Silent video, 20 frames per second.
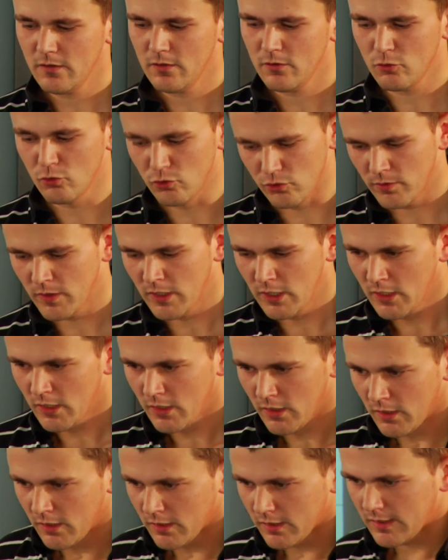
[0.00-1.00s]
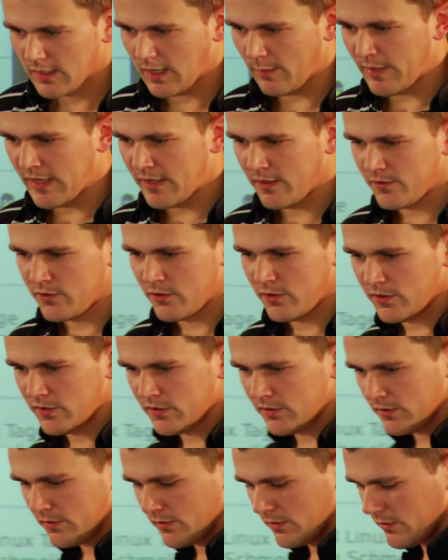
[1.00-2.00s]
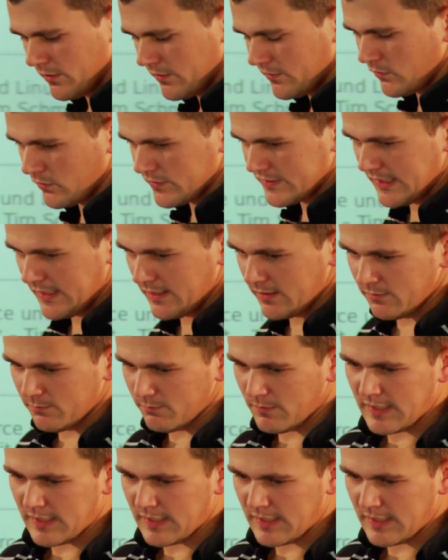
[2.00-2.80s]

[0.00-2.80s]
Gut, kann man natürlich äh, so sehen.